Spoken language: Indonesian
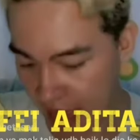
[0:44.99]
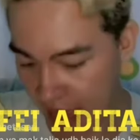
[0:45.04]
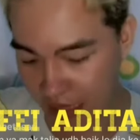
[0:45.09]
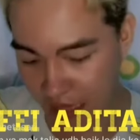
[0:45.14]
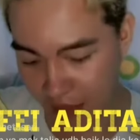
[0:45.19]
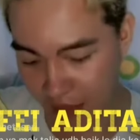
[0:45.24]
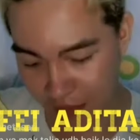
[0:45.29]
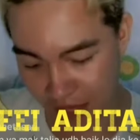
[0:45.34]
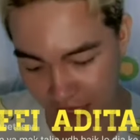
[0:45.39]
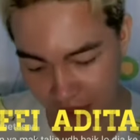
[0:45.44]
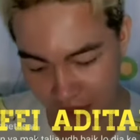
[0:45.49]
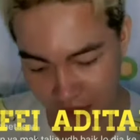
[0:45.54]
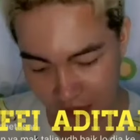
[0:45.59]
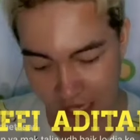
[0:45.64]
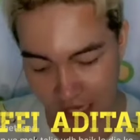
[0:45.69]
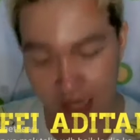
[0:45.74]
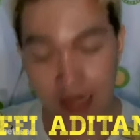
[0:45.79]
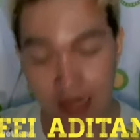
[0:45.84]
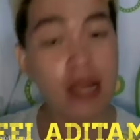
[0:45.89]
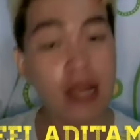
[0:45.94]

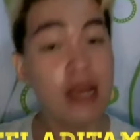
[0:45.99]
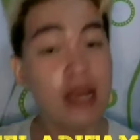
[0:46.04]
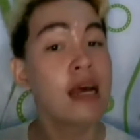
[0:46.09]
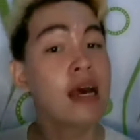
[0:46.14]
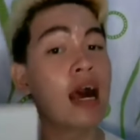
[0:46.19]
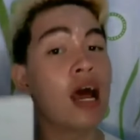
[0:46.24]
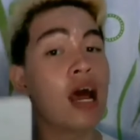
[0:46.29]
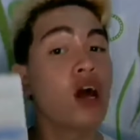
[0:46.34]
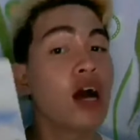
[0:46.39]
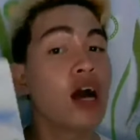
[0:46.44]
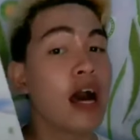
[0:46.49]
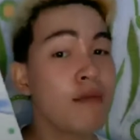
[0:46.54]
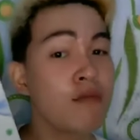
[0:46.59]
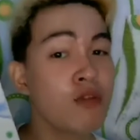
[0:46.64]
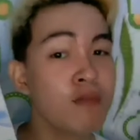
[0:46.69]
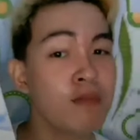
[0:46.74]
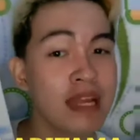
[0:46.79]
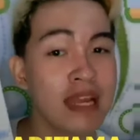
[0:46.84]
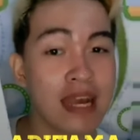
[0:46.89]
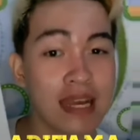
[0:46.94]
Teman-teman, kalau kamu
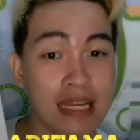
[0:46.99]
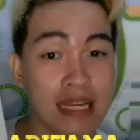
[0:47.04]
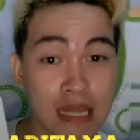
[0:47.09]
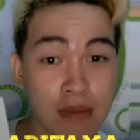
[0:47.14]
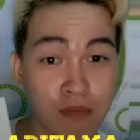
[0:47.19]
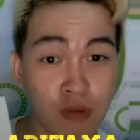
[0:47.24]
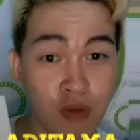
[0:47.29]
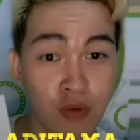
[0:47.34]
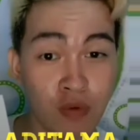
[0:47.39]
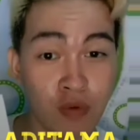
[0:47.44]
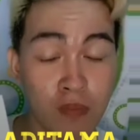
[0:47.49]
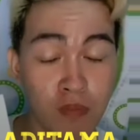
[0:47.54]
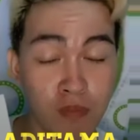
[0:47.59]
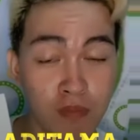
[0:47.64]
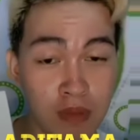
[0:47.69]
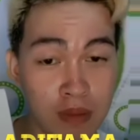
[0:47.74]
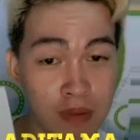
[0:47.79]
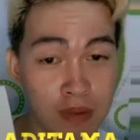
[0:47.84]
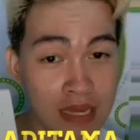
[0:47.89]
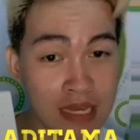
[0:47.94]
beli yang Isa Bill
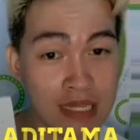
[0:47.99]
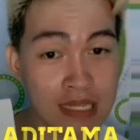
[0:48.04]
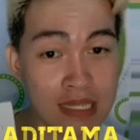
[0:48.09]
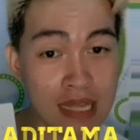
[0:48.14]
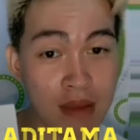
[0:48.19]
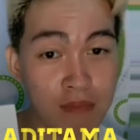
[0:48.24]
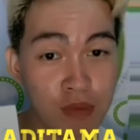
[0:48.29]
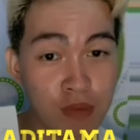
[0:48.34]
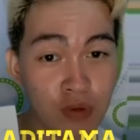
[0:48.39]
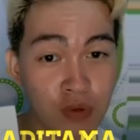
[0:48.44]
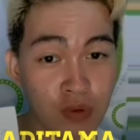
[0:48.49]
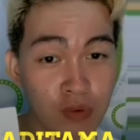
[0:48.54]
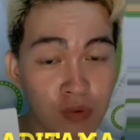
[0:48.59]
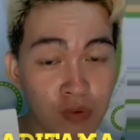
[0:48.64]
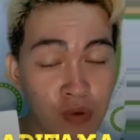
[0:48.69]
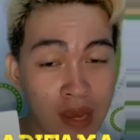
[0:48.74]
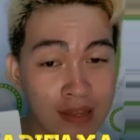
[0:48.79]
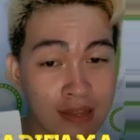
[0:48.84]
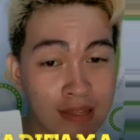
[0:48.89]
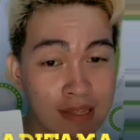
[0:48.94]
Isa Bill
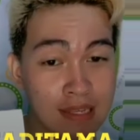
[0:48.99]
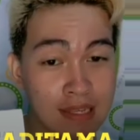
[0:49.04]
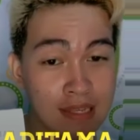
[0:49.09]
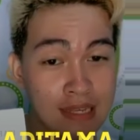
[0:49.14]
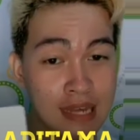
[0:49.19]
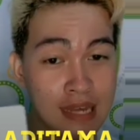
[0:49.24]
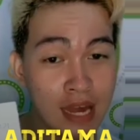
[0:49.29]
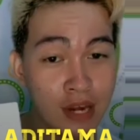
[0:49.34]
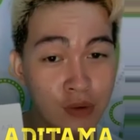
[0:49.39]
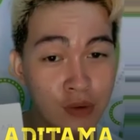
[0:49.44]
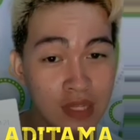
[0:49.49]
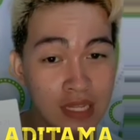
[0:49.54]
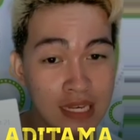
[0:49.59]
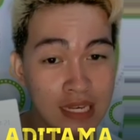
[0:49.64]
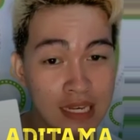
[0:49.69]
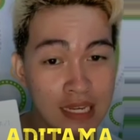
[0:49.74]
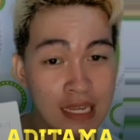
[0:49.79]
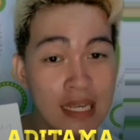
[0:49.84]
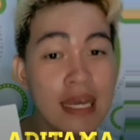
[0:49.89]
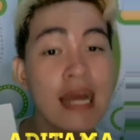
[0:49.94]
Garut
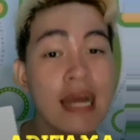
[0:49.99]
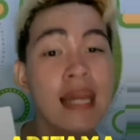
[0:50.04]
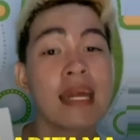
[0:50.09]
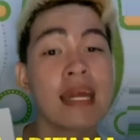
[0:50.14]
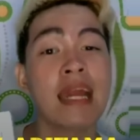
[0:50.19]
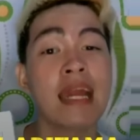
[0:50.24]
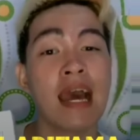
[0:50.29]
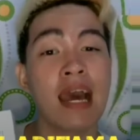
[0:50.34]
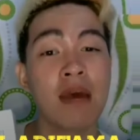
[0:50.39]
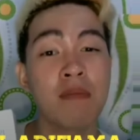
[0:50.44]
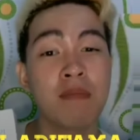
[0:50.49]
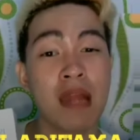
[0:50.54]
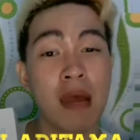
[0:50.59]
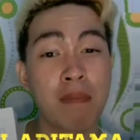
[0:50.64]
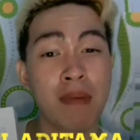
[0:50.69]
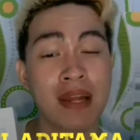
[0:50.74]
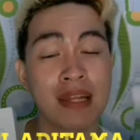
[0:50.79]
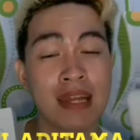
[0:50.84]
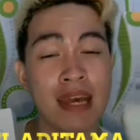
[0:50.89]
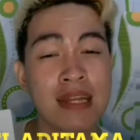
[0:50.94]
ini kalian akan
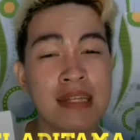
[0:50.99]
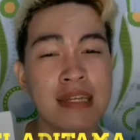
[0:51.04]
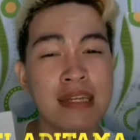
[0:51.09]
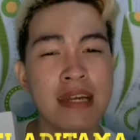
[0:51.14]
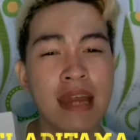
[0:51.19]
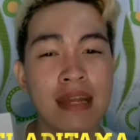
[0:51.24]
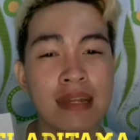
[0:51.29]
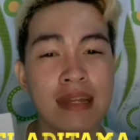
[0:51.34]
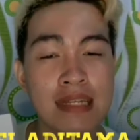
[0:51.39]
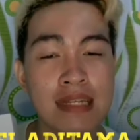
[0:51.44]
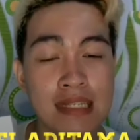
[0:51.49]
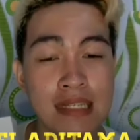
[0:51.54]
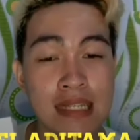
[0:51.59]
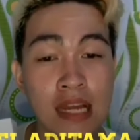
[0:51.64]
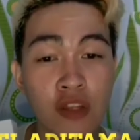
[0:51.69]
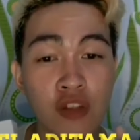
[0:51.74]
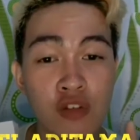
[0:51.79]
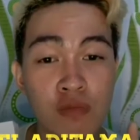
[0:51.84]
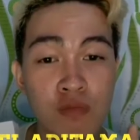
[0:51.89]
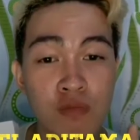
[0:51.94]
mendapatkan gratis
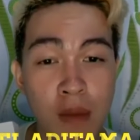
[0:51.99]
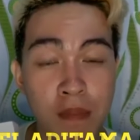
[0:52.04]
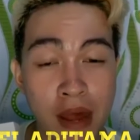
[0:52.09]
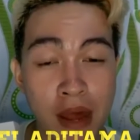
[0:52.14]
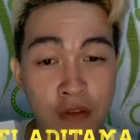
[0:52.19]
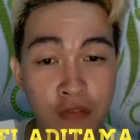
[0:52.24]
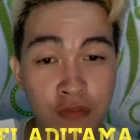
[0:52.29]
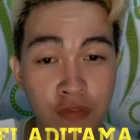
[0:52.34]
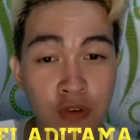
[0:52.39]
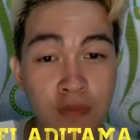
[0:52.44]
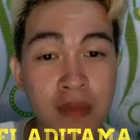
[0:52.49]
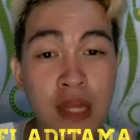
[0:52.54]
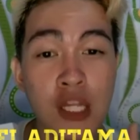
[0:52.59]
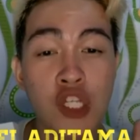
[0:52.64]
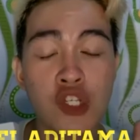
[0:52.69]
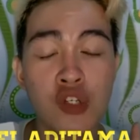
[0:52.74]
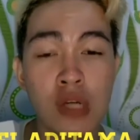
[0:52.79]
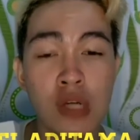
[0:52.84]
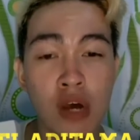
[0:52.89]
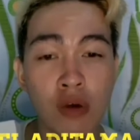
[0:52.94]
satu buah parfum dan
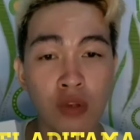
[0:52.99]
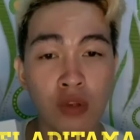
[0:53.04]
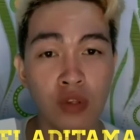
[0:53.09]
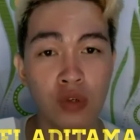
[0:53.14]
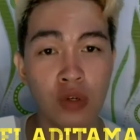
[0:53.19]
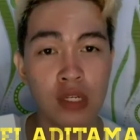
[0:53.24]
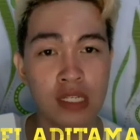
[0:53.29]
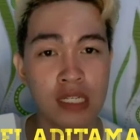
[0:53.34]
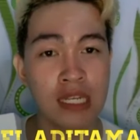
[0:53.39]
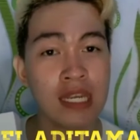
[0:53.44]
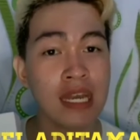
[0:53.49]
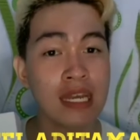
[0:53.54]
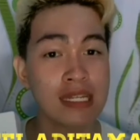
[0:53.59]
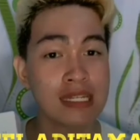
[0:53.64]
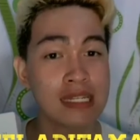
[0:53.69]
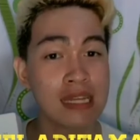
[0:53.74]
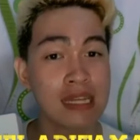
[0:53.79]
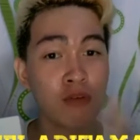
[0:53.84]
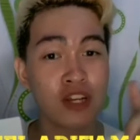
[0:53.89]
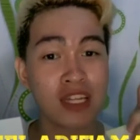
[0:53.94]
juga untuk di
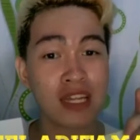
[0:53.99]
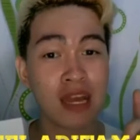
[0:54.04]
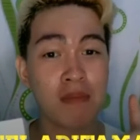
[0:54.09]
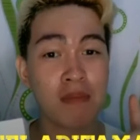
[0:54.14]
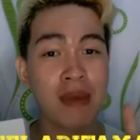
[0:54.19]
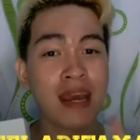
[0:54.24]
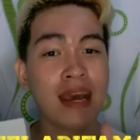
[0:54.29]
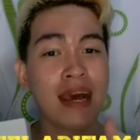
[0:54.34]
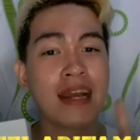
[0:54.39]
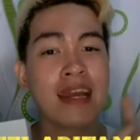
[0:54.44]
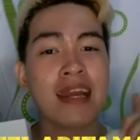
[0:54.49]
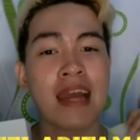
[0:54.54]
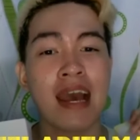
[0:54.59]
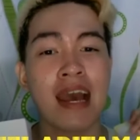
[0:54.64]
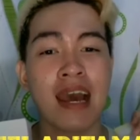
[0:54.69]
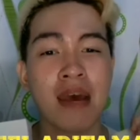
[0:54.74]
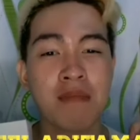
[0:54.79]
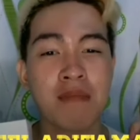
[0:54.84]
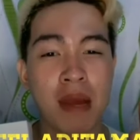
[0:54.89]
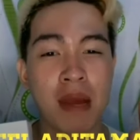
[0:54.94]
Jabodetabek kalian
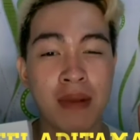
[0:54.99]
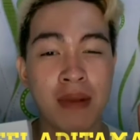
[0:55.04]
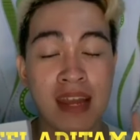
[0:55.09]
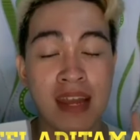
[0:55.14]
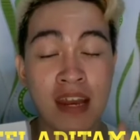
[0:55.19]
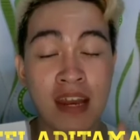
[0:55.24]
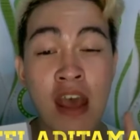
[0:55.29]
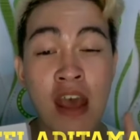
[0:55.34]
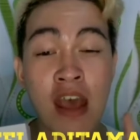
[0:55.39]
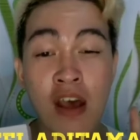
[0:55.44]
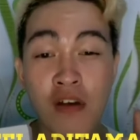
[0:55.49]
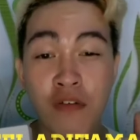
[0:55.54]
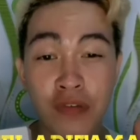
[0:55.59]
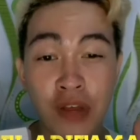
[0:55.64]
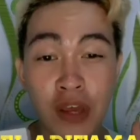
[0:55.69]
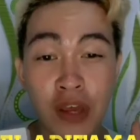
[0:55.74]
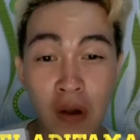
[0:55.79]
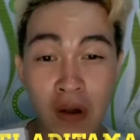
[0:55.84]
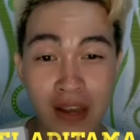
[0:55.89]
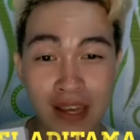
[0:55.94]
akan mendapatkan
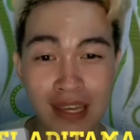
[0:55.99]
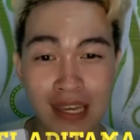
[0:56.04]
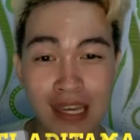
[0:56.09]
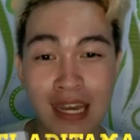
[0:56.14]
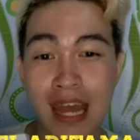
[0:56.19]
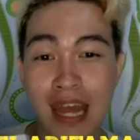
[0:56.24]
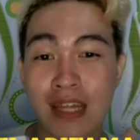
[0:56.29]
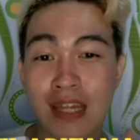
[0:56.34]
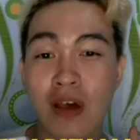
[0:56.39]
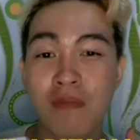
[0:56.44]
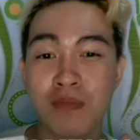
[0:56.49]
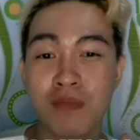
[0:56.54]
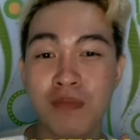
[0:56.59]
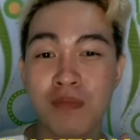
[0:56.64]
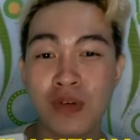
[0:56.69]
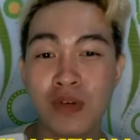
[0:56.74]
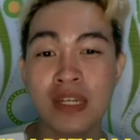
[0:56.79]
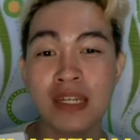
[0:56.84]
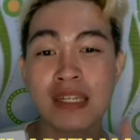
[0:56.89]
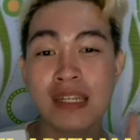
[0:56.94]
free ongkir
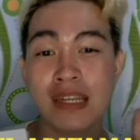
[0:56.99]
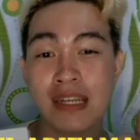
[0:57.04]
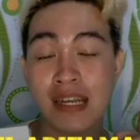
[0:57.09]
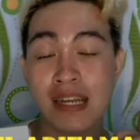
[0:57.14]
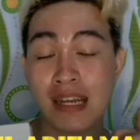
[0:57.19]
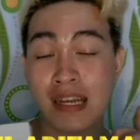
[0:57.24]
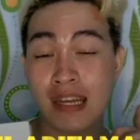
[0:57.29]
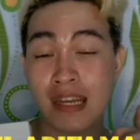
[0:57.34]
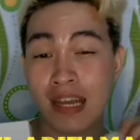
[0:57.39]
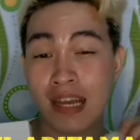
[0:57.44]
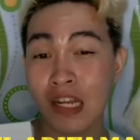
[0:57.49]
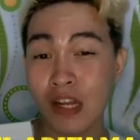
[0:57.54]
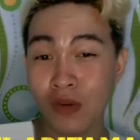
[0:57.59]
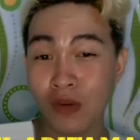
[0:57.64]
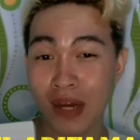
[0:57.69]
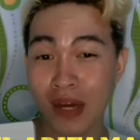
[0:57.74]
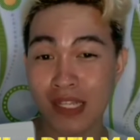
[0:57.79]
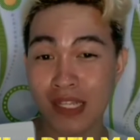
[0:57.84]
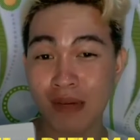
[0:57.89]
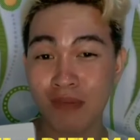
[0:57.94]
ataupun uh, yang di
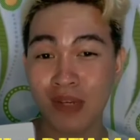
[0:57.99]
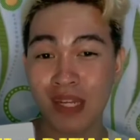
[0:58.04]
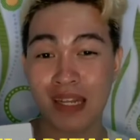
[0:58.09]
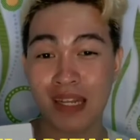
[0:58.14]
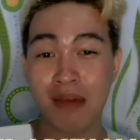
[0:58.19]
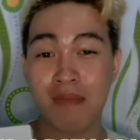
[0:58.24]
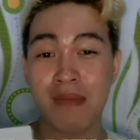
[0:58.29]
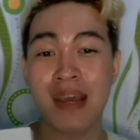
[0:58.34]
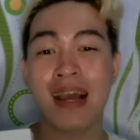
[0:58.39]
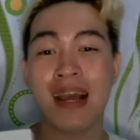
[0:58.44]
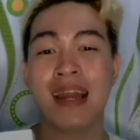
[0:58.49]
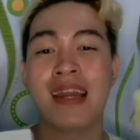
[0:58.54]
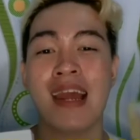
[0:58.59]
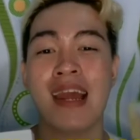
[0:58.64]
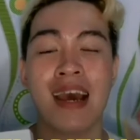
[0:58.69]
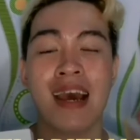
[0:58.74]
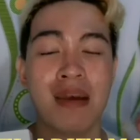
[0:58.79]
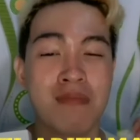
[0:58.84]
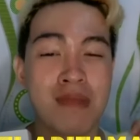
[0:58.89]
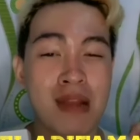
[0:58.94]
luar Jabodetabek kalian
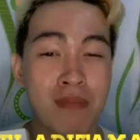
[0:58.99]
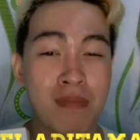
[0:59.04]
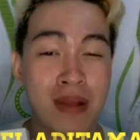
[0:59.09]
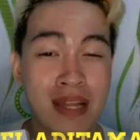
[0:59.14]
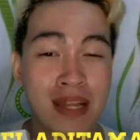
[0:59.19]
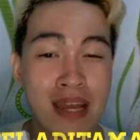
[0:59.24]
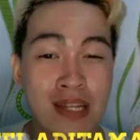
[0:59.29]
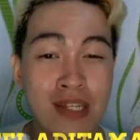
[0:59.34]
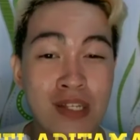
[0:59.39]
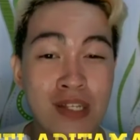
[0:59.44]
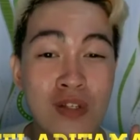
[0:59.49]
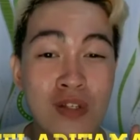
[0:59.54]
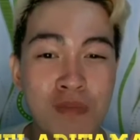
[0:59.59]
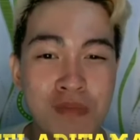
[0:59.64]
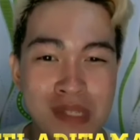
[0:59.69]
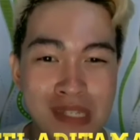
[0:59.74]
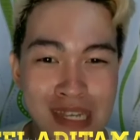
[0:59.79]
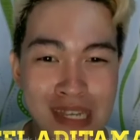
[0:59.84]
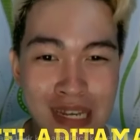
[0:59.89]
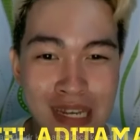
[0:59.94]
akan mendapatkan
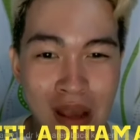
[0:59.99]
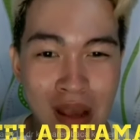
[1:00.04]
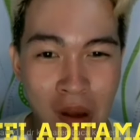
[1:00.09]
subsidi